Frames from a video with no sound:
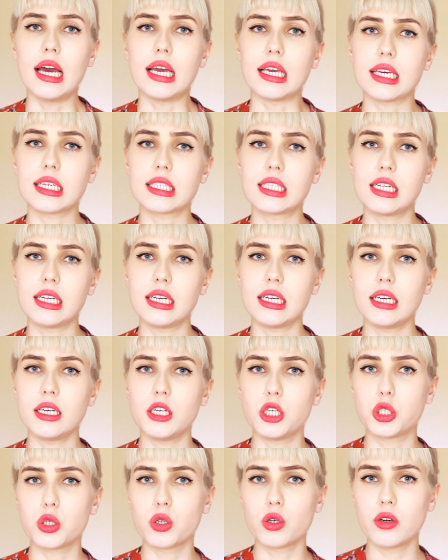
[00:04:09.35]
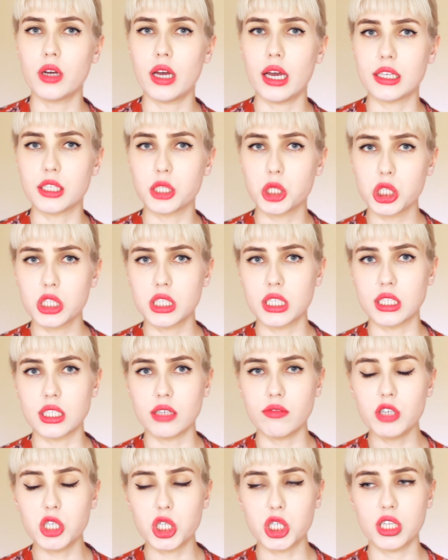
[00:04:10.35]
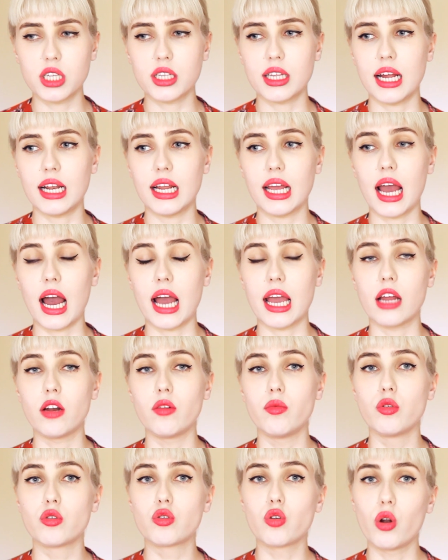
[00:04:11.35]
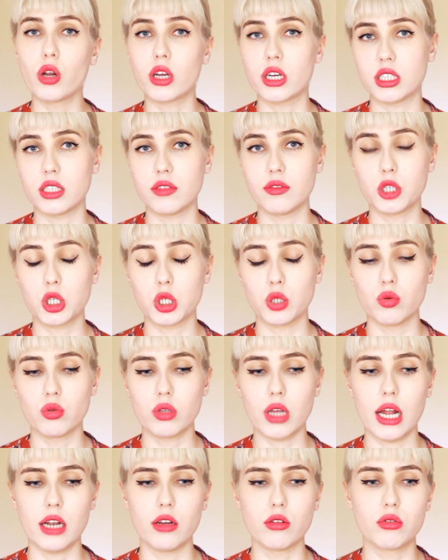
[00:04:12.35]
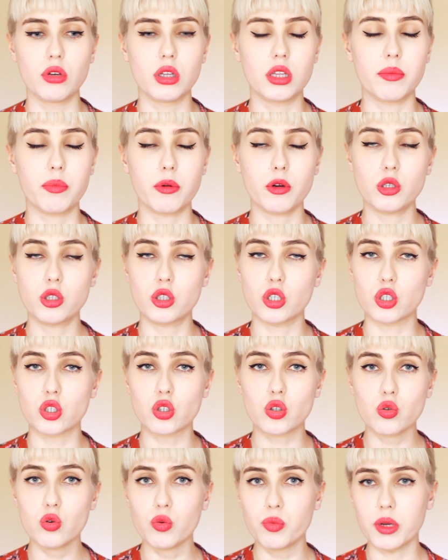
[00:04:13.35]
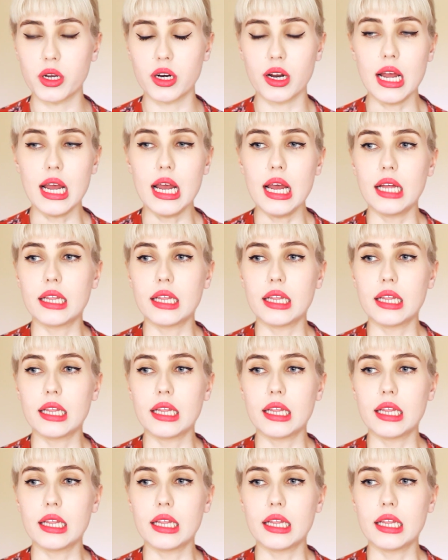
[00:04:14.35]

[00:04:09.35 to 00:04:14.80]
Если еще эти джинсы завышенной талии, а я люблю только завышенную талию, то это просто супер.